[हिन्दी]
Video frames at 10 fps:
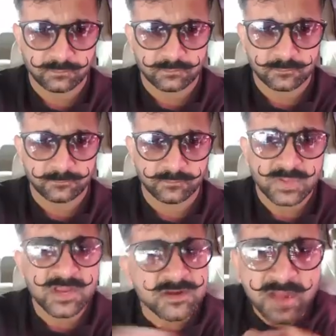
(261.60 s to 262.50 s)
अगर
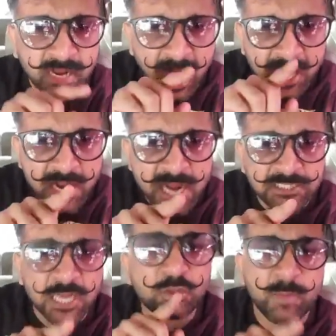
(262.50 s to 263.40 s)
नकारने
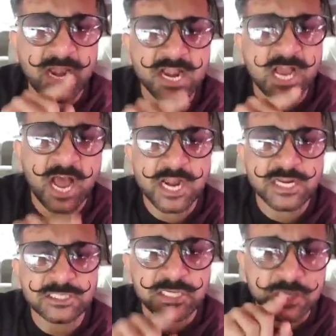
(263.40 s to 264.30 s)
से तुम्हारे
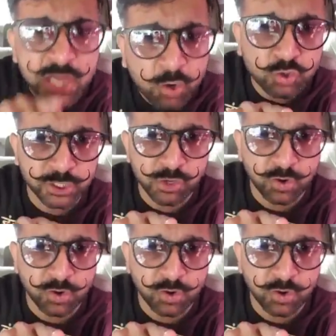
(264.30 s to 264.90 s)
नकारने से इसलिए कुछ नहीं